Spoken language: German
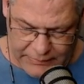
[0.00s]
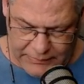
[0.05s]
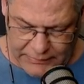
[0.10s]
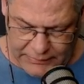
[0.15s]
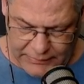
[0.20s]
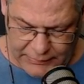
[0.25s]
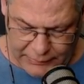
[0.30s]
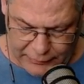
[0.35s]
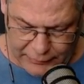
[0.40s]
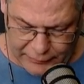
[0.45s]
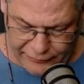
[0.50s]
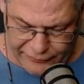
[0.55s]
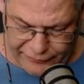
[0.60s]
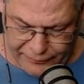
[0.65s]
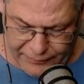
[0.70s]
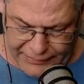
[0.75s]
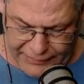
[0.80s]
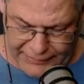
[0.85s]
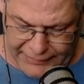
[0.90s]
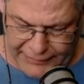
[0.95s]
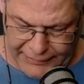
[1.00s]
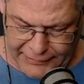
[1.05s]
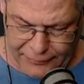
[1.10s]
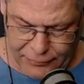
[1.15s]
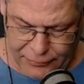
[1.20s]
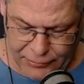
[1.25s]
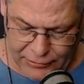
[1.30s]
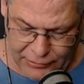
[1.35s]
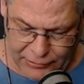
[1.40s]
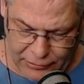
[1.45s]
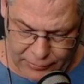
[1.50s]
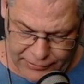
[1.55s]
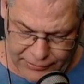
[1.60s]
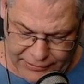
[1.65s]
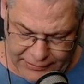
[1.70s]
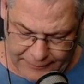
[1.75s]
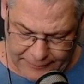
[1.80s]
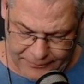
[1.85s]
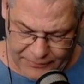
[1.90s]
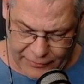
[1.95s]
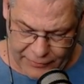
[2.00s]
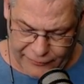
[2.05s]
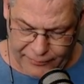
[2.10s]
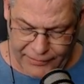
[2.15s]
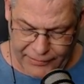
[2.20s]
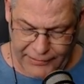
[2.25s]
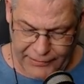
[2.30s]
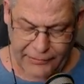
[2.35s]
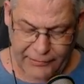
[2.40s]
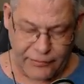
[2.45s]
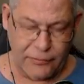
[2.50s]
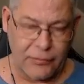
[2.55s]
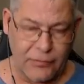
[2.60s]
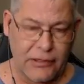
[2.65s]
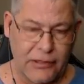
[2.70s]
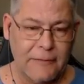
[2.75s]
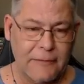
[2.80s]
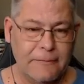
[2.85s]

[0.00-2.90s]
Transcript: Auf mein Gegenüber, glaube ich. Ja, auf mein Gegenüber.